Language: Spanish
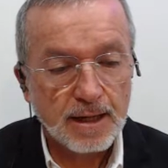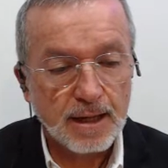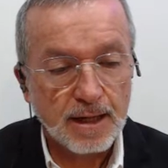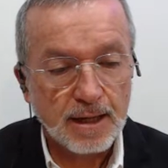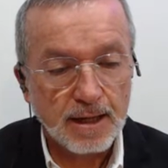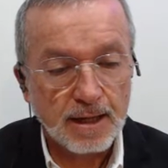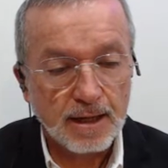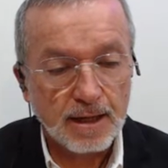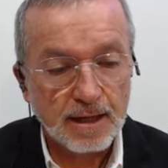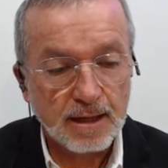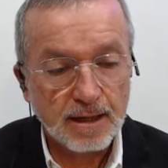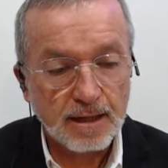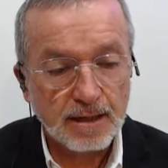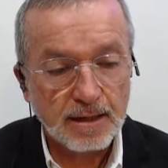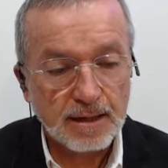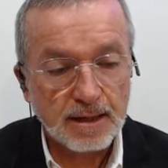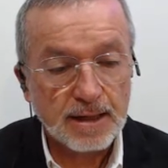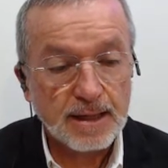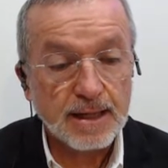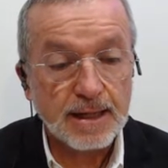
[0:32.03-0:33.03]
eh,
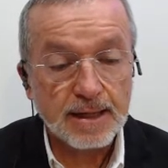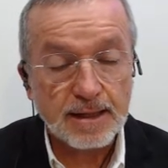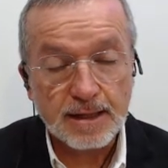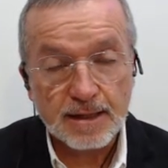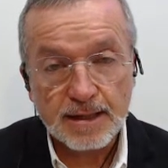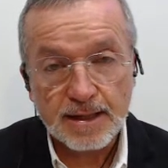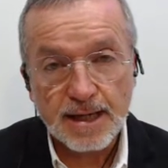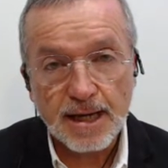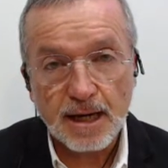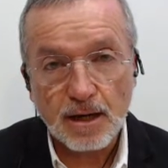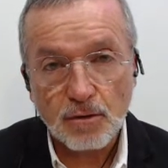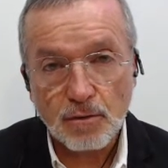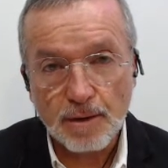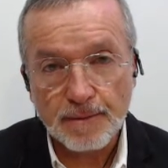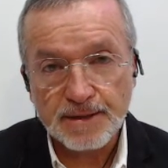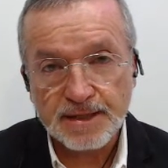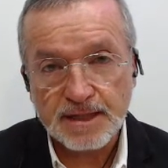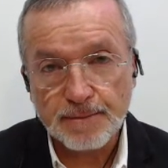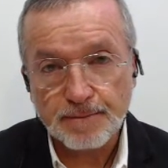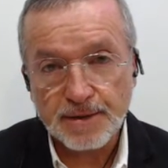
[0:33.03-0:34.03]
y el día
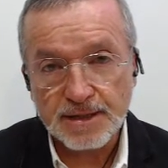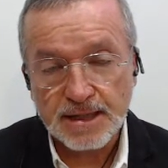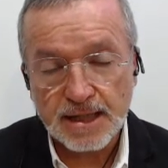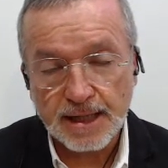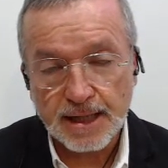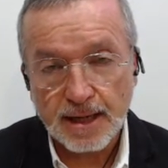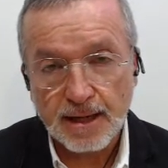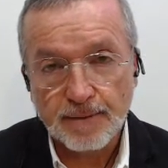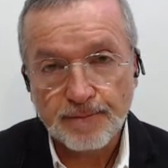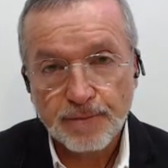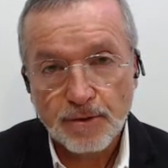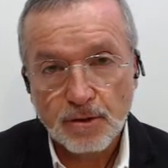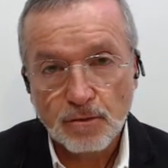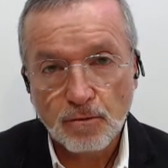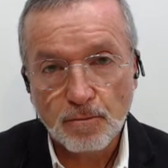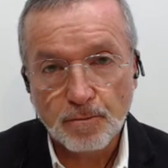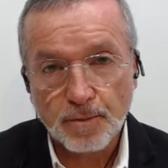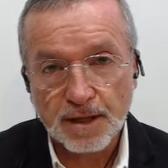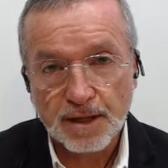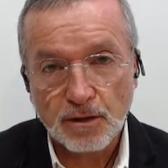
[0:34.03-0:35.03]
jueves empezará
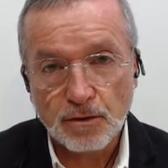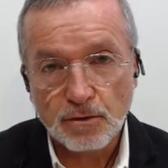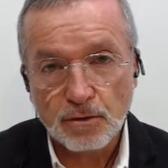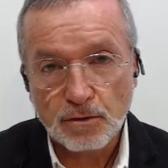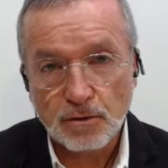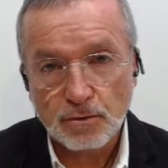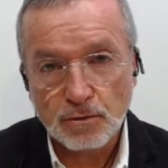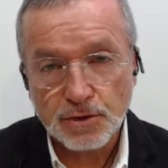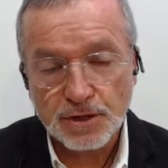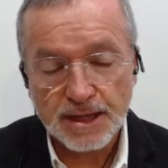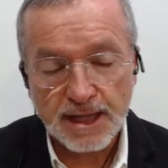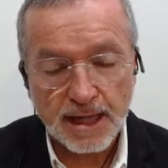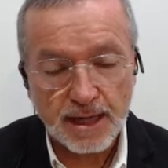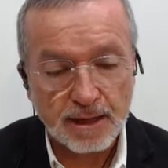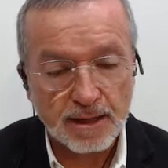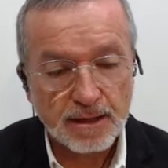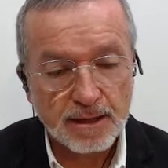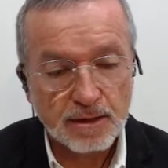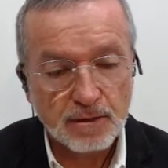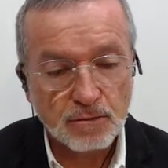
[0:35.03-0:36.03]
un periodo
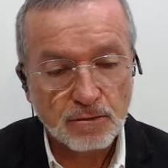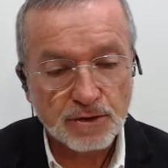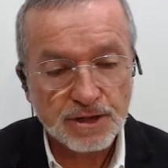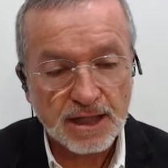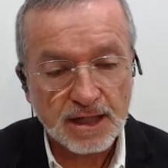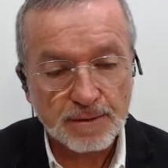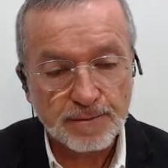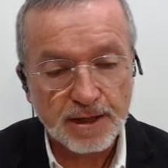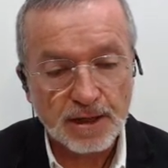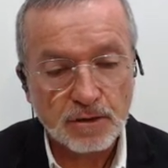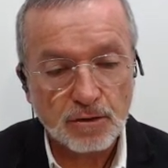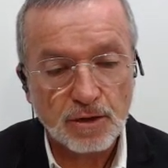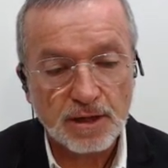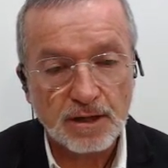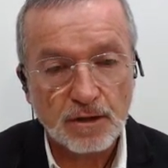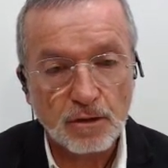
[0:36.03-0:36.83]
crucial, un seguimiento de